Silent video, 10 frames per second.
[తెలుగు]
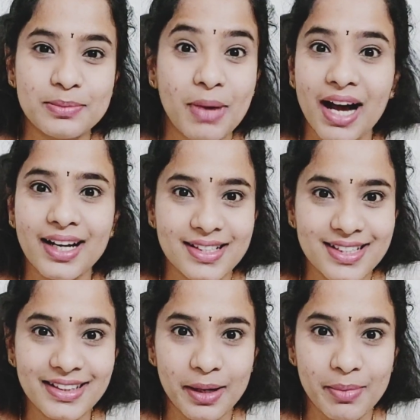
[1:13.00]
బాగా
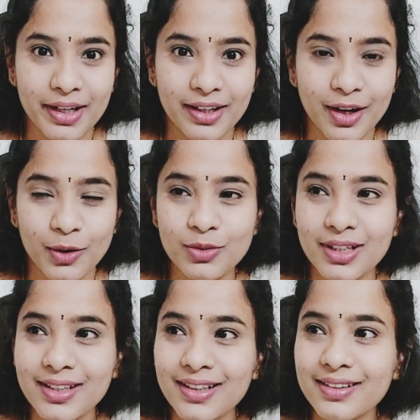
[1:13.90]
నచ్చింది అనమాట నాకు
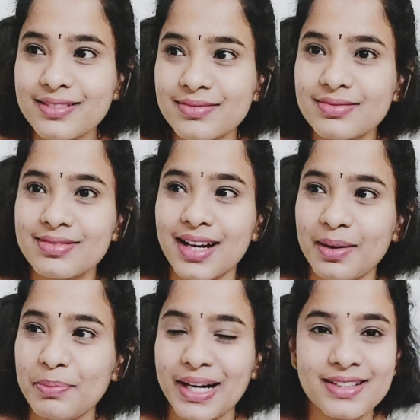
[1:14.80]
అంటే
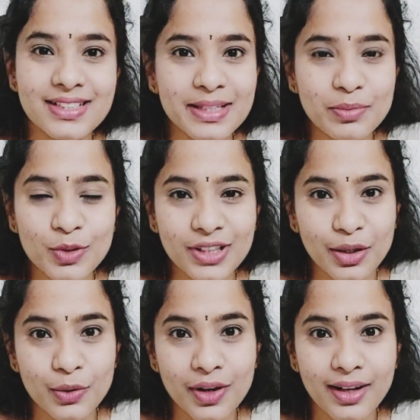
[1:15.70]
ప్రైసెస్ ఏమో
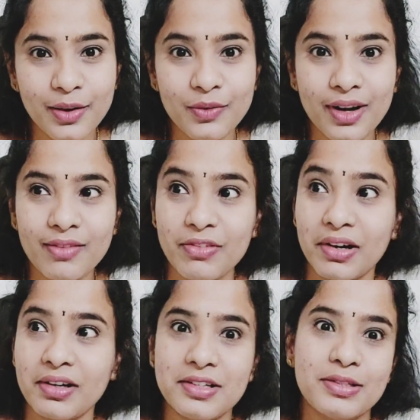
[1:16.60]
తక్కువగానే ఉన్నాయి
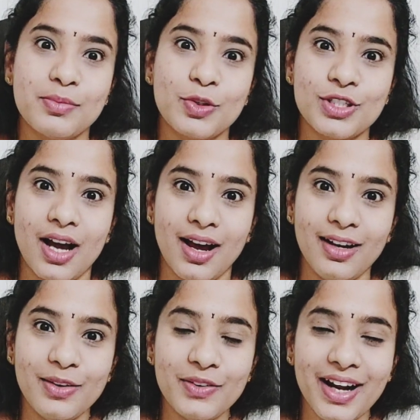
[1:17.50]
వెరైటీస్ ఏమో
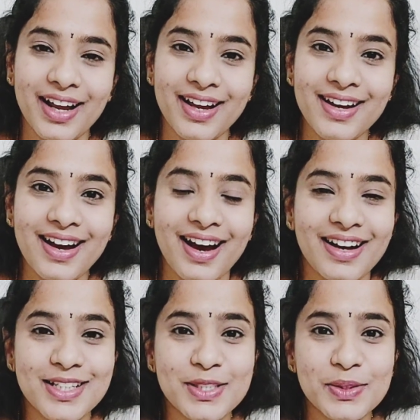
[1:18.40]
చాలా ఉన్నాయి
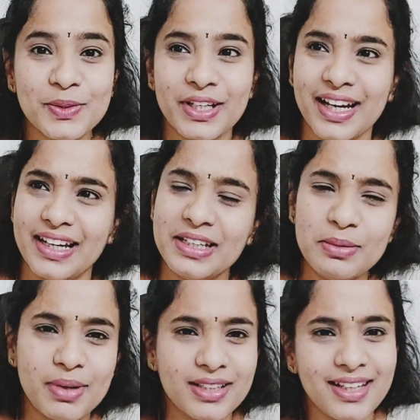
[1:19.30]
సో
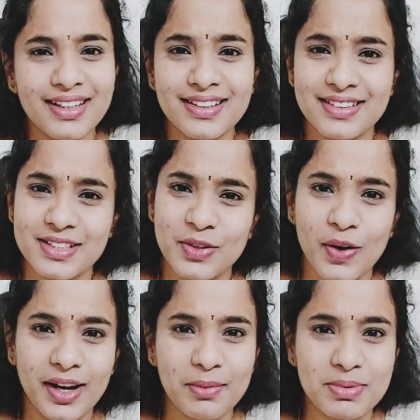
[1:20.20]
ఇంకెన్ని పడితే అన్ని
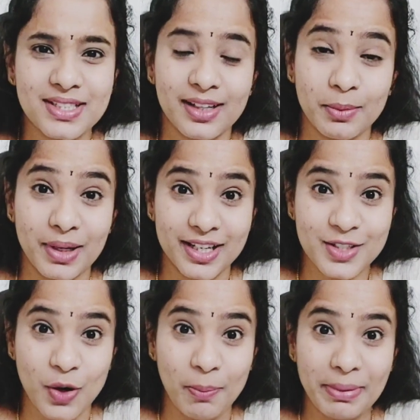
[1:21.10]
తీసుకోవాలనిపిస్తుంది అనమాట
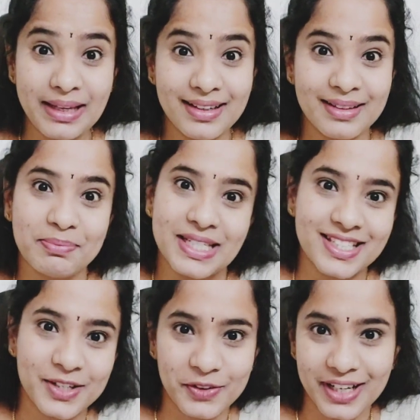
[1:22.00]
షాపింగ్
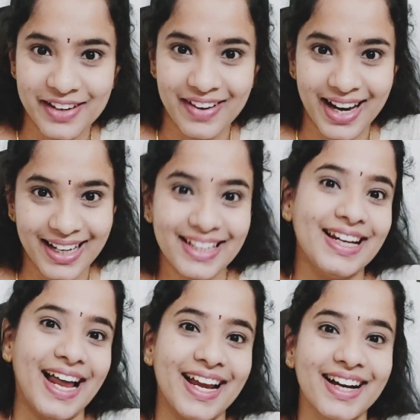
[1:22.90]
పిచ్చి ఉండే వాళ్ళకి
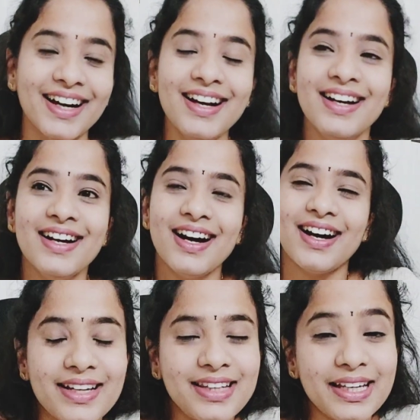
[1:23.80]
నాలాగా
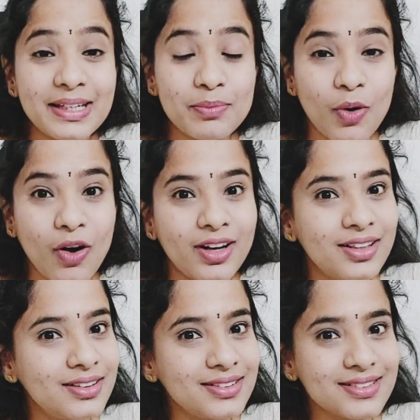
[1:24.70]
అయితే ఈ మాల్